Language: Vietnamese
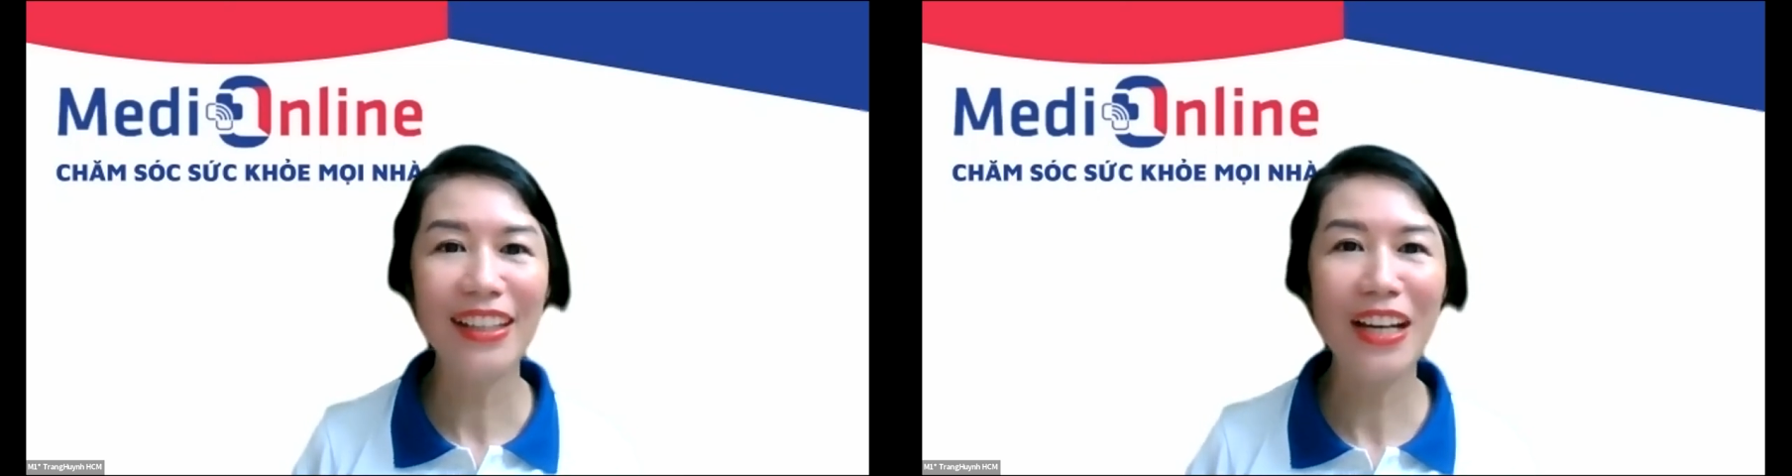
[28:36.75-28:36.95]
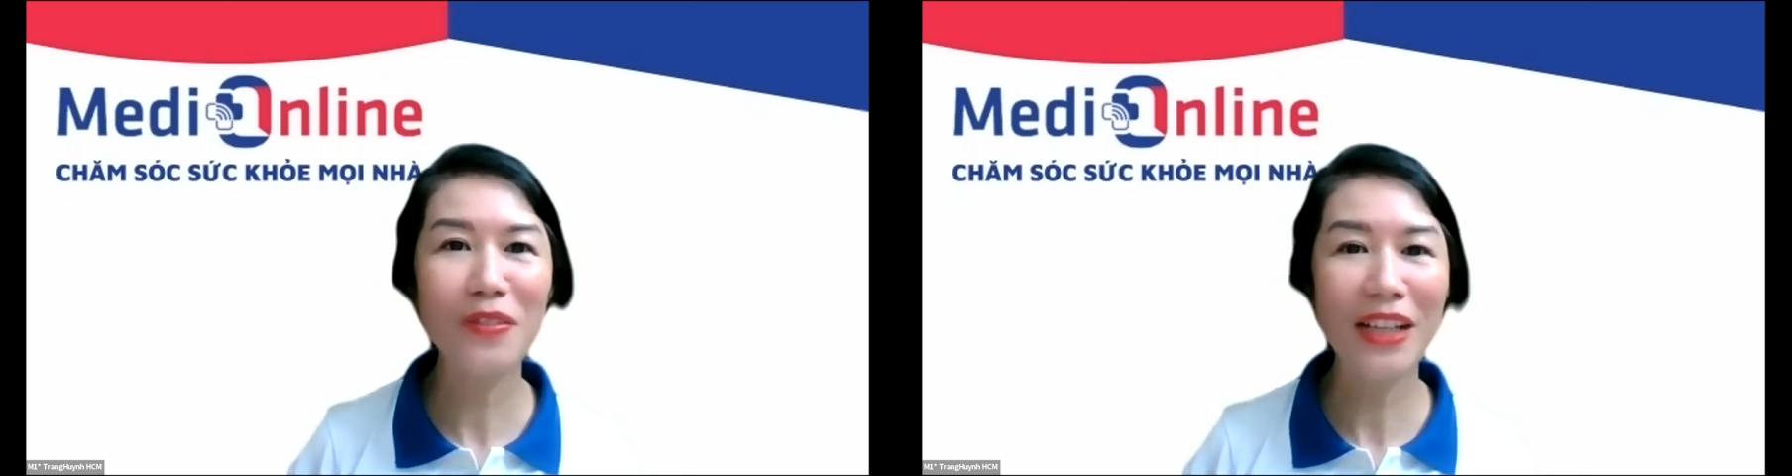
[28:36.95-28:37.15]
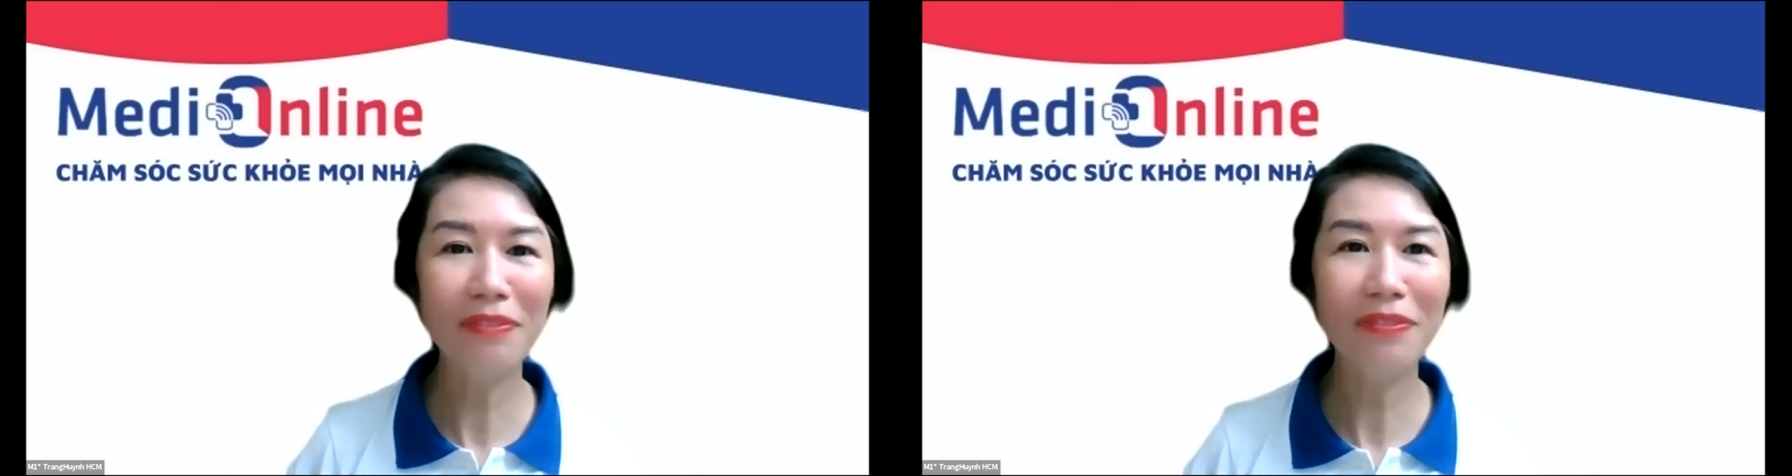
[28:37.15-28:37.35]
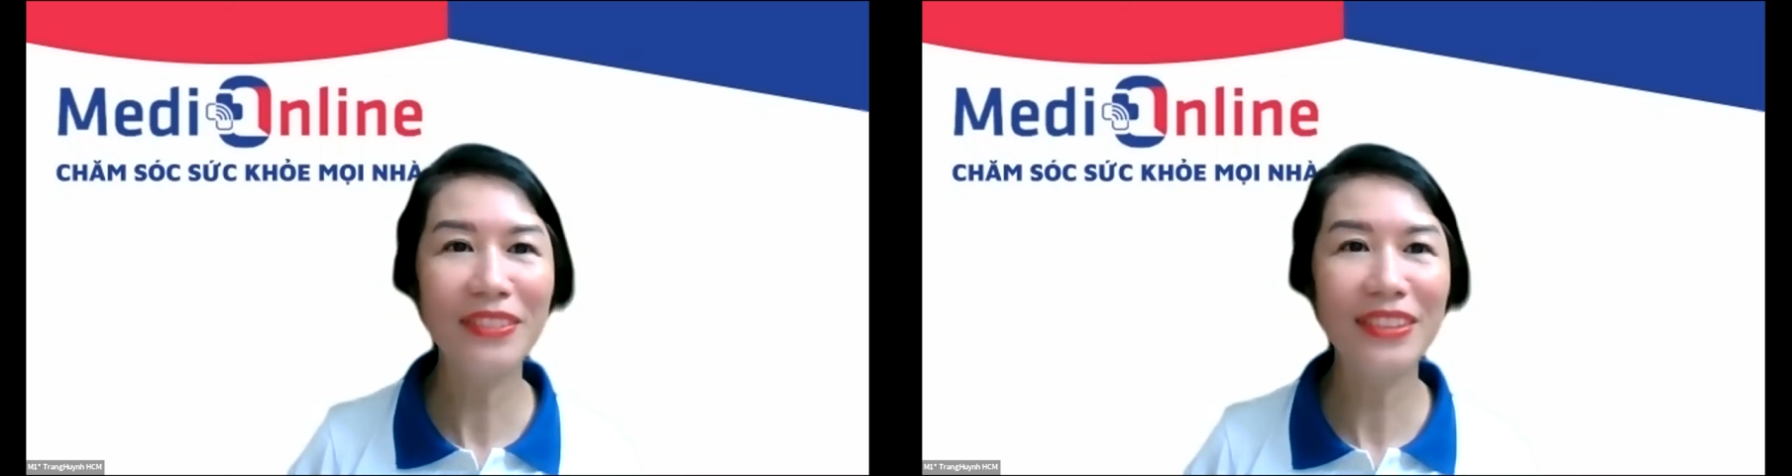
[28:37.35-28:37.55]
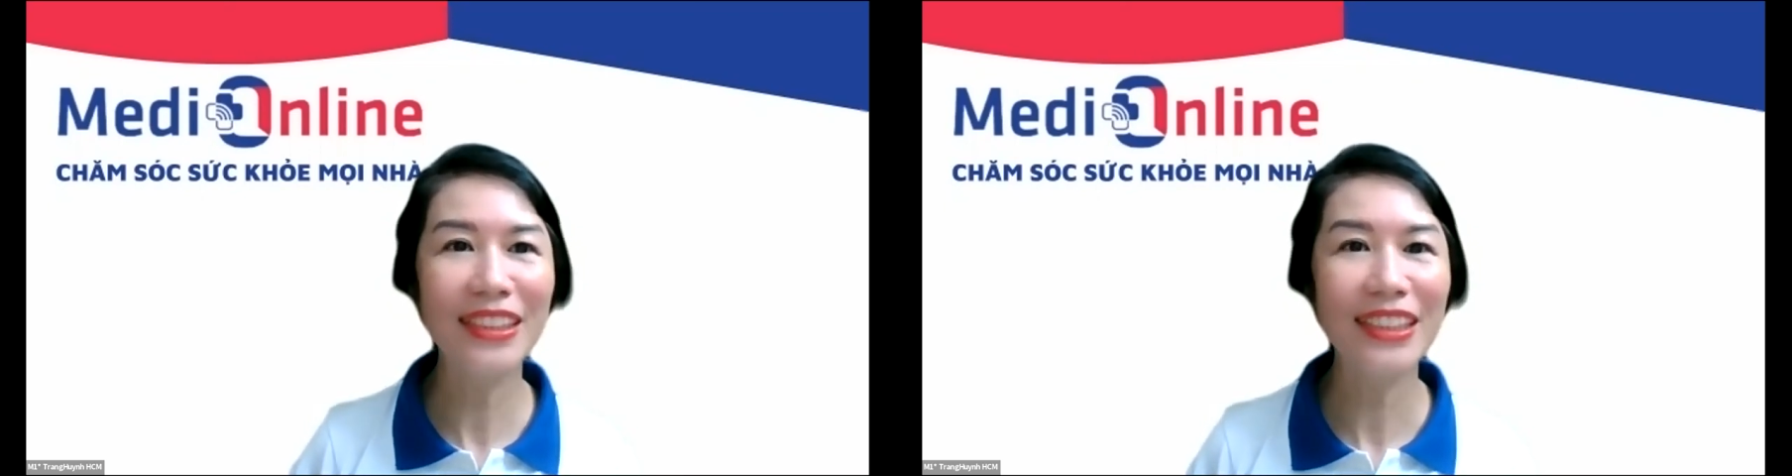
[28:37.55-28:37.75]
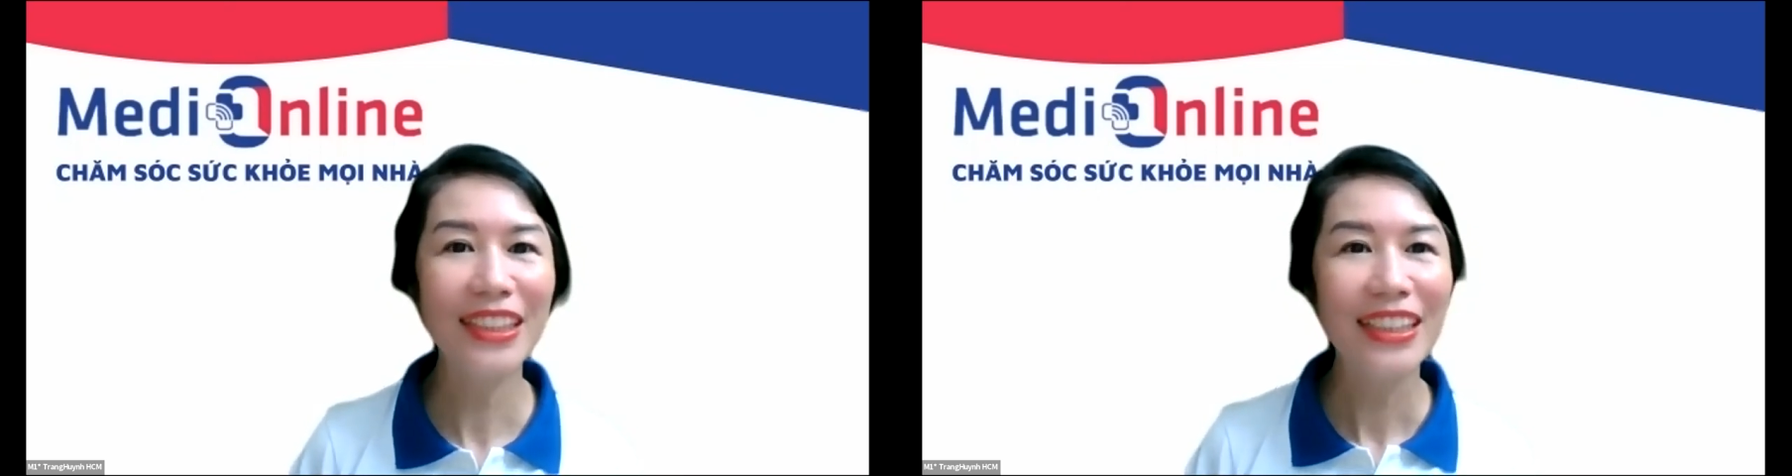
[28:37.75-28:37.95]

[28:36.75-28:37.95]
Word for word: nhà cung cấp à,